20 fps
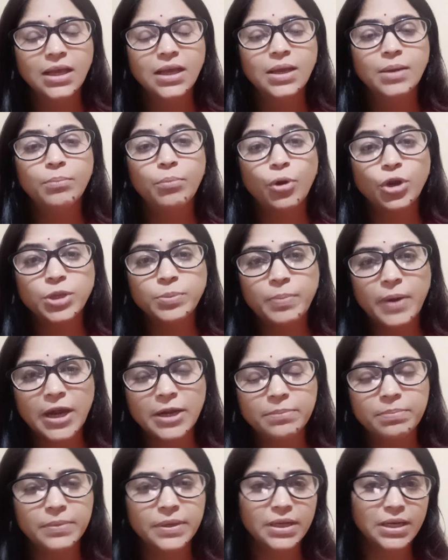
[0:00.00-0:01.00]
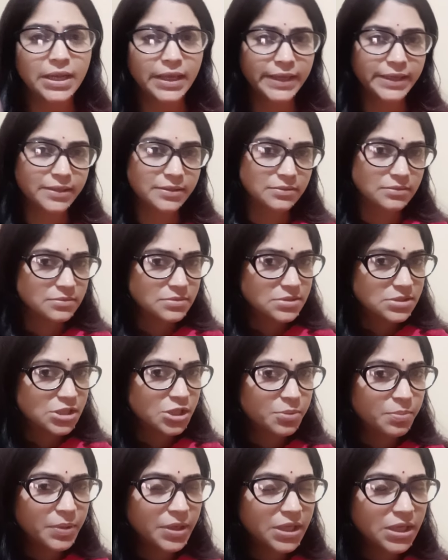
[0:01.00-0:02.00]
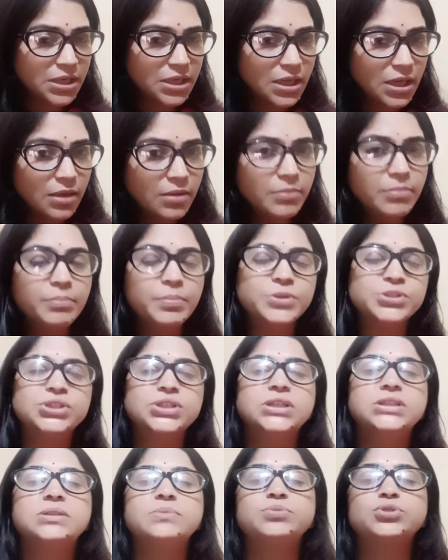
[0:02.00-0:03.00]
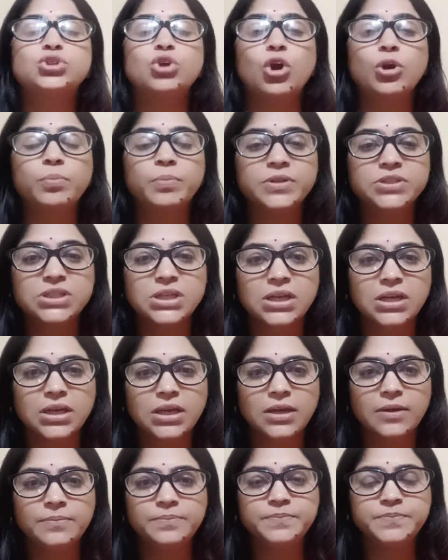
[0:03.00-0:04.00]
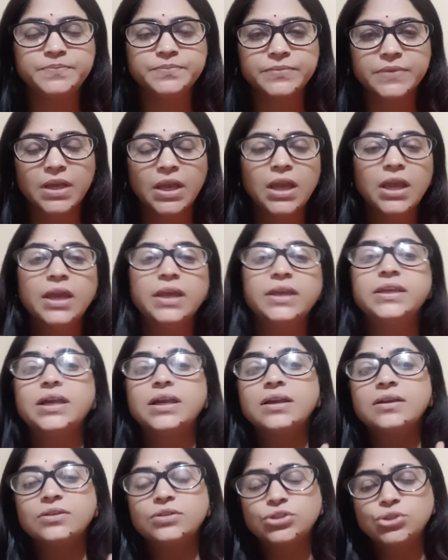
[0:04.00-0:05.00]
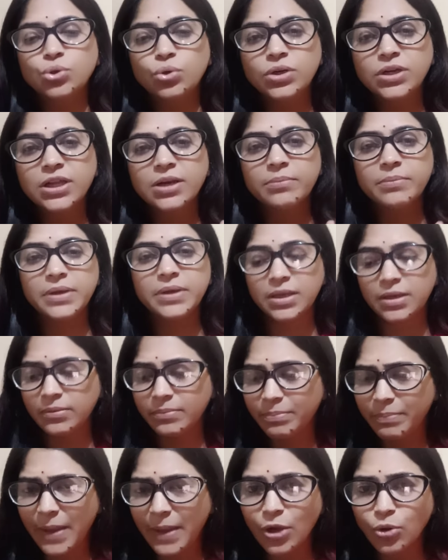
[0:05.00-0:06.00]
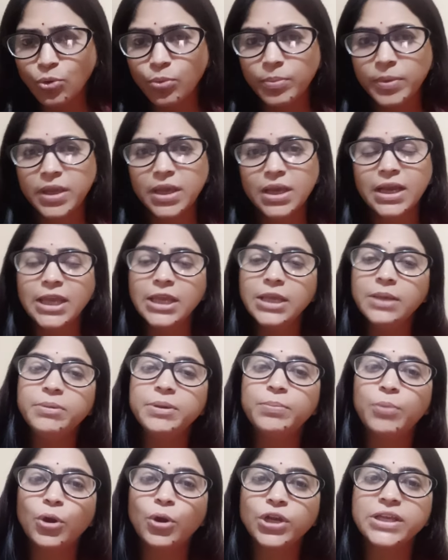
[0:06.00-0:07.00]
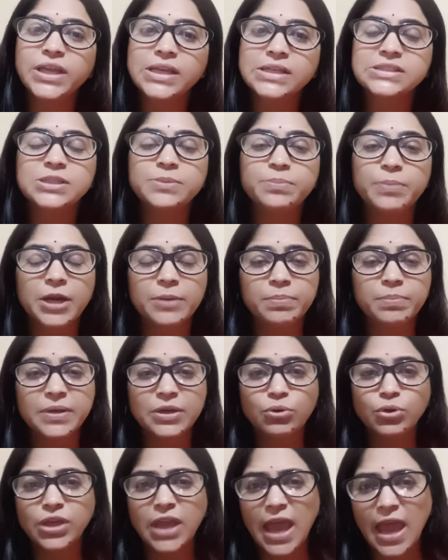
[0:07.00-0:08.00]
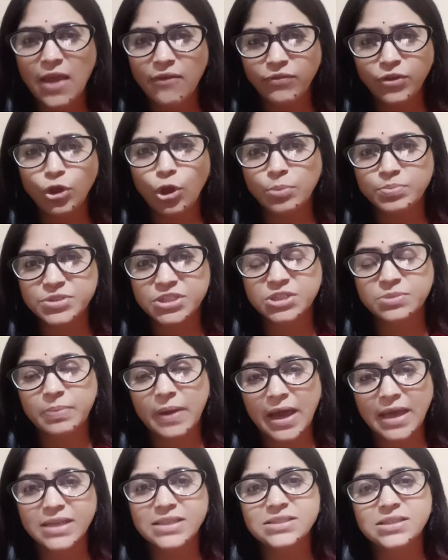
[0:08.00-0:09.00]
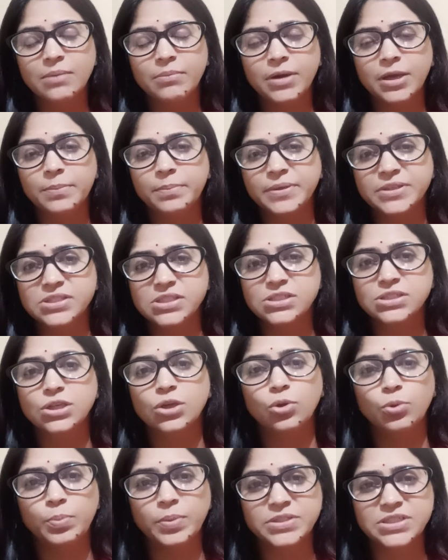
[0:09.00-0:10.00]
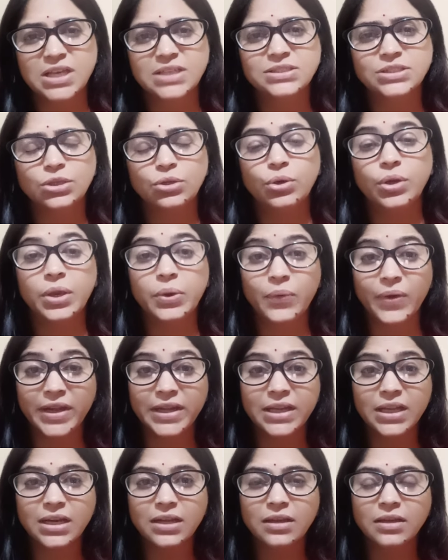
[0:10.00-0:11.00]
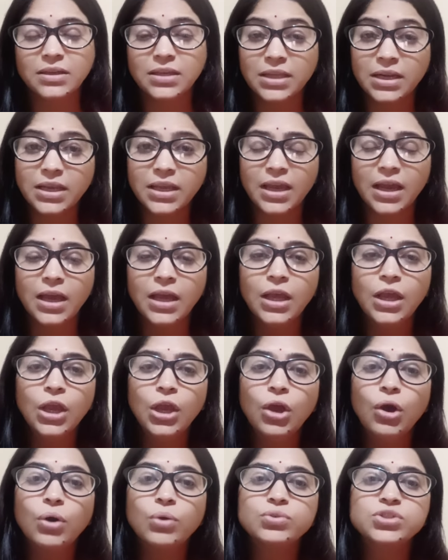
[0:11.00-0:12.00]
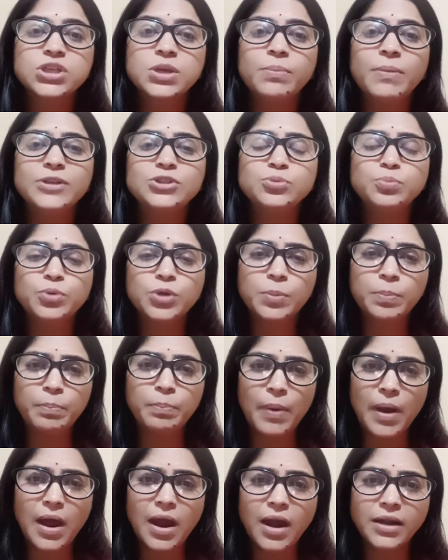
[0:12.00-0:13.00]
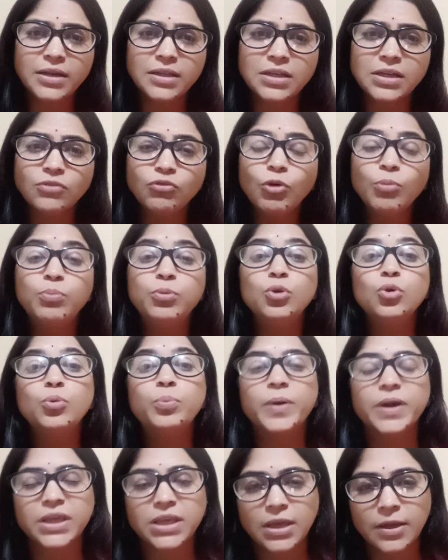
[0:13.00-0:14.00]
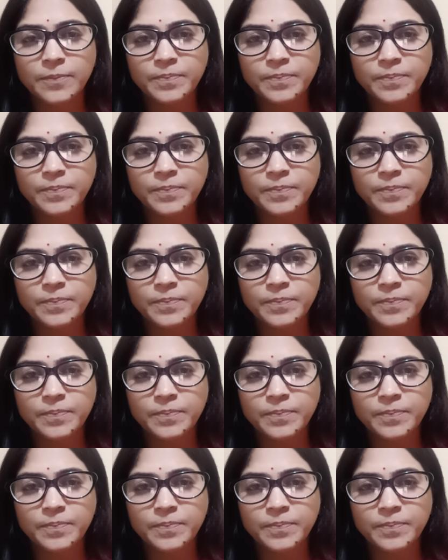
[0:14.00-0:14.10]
बॉडी पार्ट में लाइक सिर में गिर गया पेशेंट एकदम शॉक में चला गया या शोल्डर में पैरों में कहीं भी बॉडी के किसी पार्ट में कोई हैवी ऑब्जेक्ट भारी सामान 25 किलो 50 किलो एक क्विंटल का गिर गया और उसके बाद जो पूरा पार्ट है ना वो ब्लू पड़ गया